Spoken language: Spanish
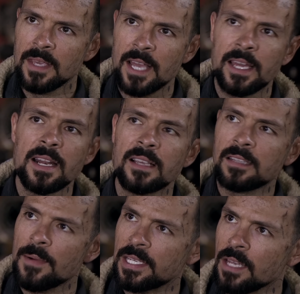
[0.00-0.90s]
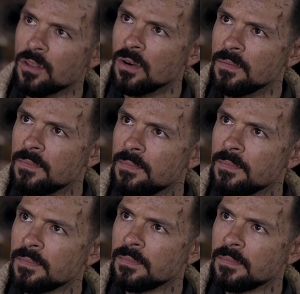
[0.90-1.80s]
¿Y qué creen que estaba haciendo?
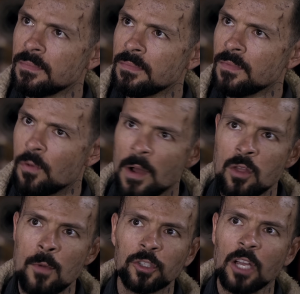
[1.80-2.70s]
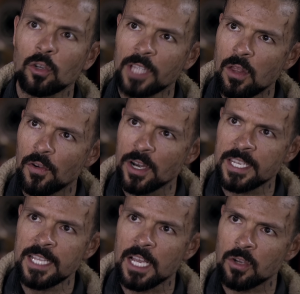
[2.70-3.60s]
¿Fumando mota, cortando
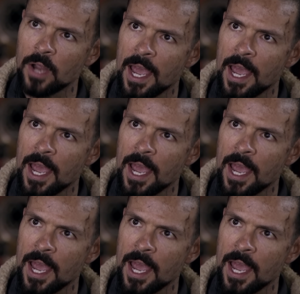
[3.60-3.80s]
florecitas o